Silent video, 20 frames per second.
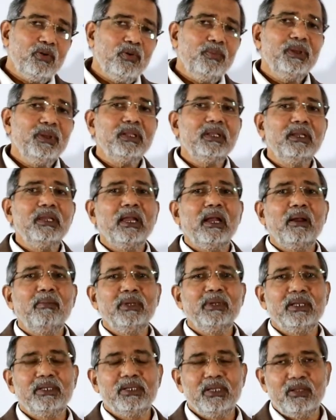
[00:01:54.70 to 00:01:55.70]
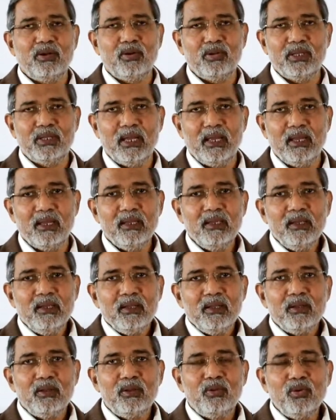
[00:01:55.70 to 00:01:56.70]
और क्यूब भी त्रिआयामीय चित्र होता
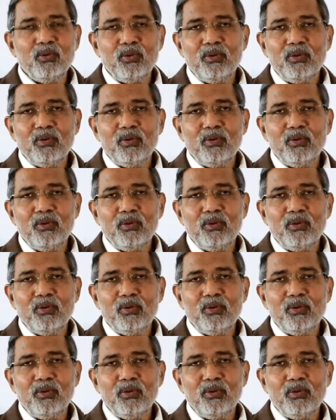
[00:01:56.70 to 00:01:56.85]
है